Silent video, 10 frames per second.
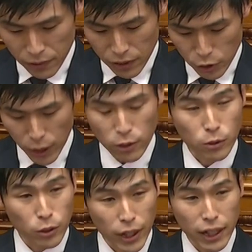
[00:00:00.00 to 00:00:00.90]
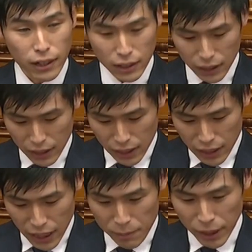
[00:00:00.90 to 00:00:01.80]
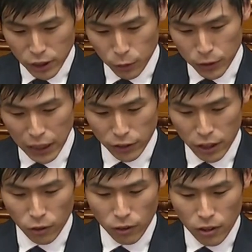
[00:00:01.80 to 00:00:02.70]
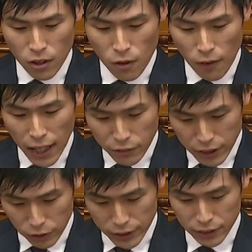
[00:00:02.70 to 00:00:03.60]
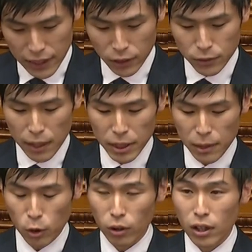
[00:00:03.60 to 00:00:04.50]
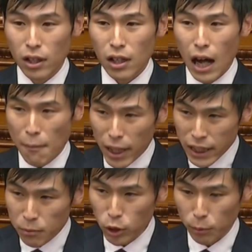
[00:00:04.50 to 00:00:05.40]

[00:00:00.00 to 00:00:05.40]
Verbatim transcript: 諸外国の例、リーマンショックなどでの我が国の実例と比べても、あまりにも